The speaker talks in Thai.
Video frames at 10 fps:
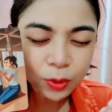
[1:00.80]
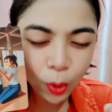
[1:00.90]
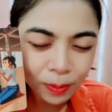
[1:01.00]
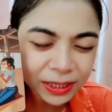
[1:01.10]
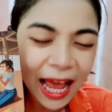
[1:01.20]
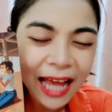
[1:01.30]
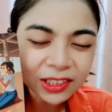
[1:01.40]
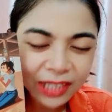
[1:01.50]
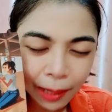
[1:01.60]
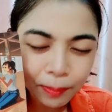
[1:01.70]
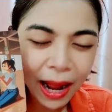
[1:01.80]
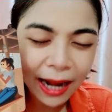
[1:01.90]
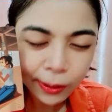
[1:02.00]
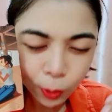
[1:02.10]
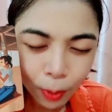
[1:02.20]
ร่วมชาติตัก
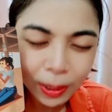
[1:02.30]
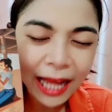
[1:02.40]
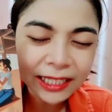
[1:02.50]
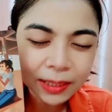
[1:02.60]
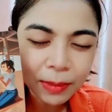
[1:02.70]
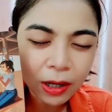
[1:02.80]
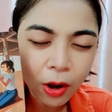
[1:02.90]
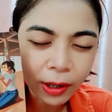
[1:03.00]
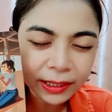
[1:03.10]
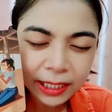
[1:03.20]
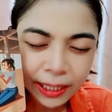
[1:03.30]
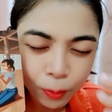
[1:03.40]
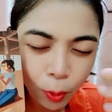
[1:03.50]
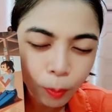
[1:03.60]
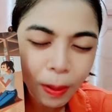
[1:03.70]
บาตรร่วมขันกันมาก่อนเคย
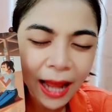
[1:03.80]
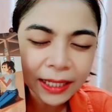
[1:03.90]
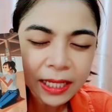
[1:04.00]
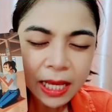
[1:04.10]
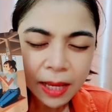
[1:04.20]
ผูกพัน